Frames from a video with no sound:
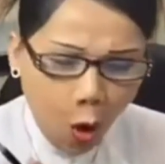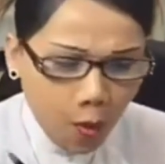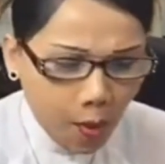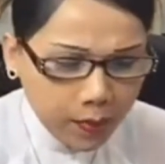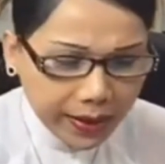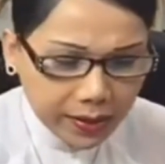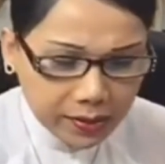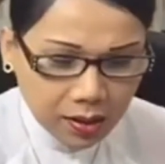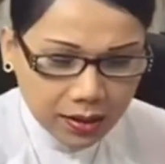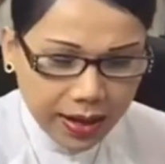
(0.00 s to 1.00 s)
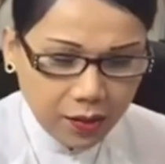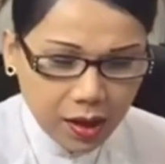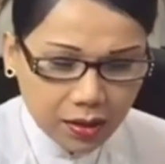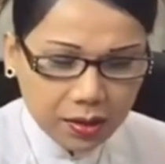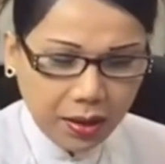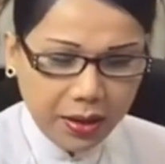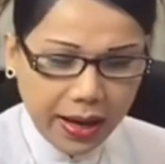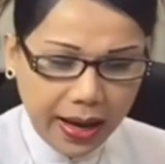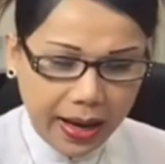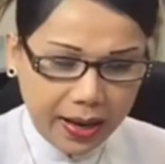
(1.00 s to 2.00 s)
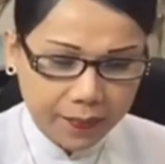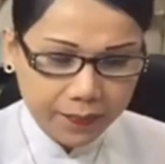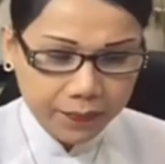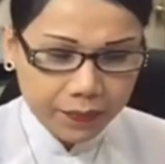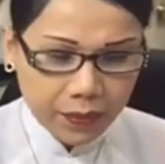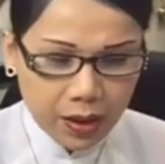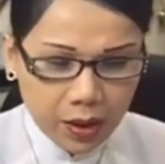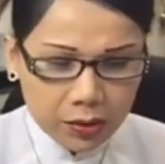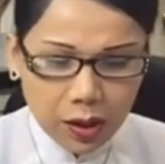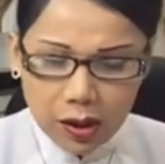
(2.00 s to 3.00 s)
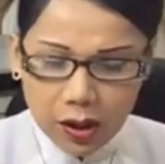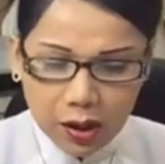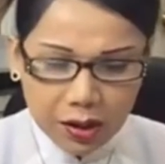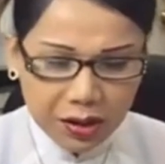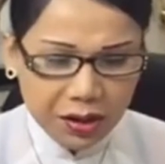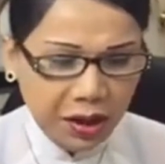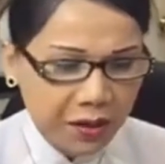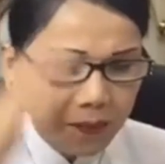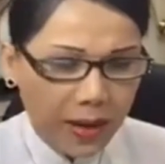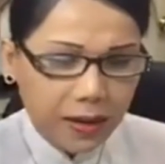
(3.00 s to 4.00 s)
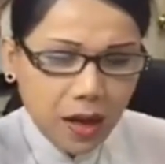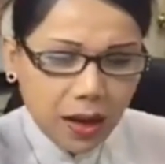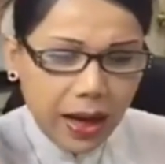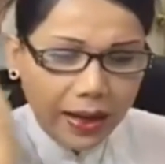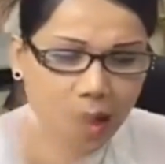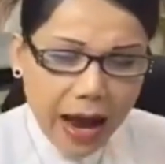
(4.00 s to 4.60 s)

còn một cây rừng nào hết chị ạ à. Trời ơi, nhìn mà rất là